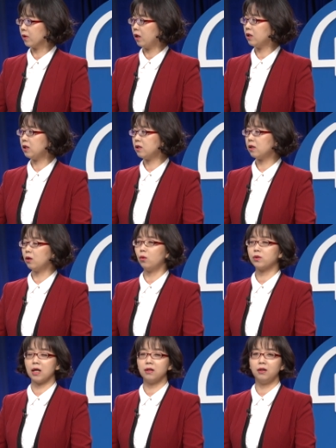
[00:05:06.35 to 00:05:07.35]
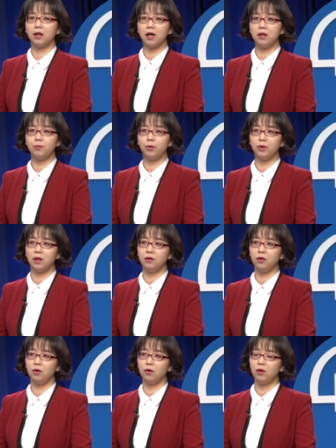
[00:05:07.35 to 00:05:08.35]
실제로 작년에
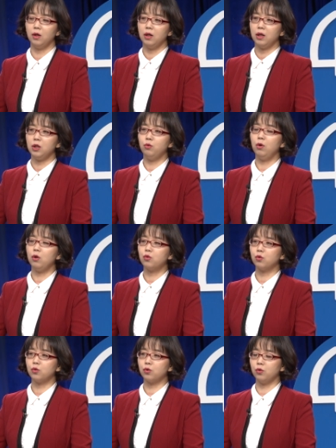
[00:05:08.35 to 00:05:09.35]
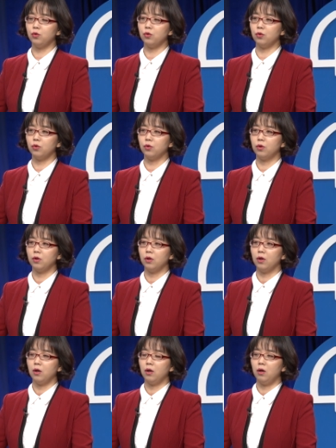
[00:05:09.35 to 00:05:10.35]
캘리포니아는요, 이월 중순
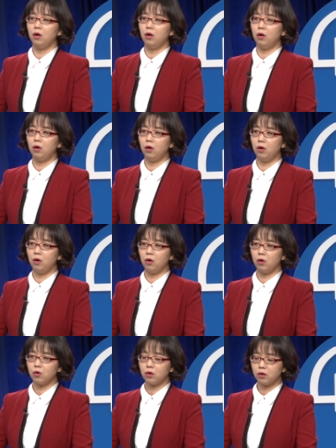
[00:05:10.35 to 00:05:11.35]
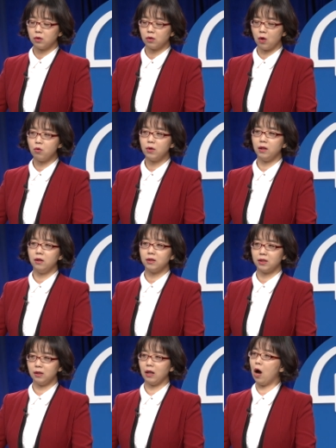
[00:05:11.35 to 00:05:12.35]
어, 결국에는
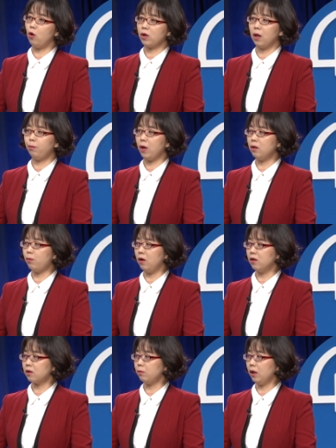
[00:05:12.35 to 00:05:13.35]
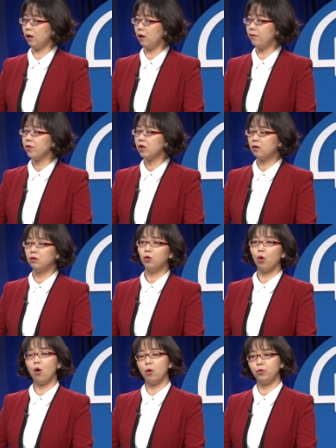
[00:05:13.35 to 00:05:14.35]
씻아웃 캠페인을 벌였습니다.
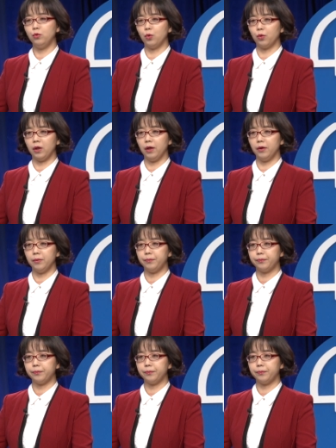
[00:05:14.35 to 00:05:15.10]
등교 거부 운동이에요.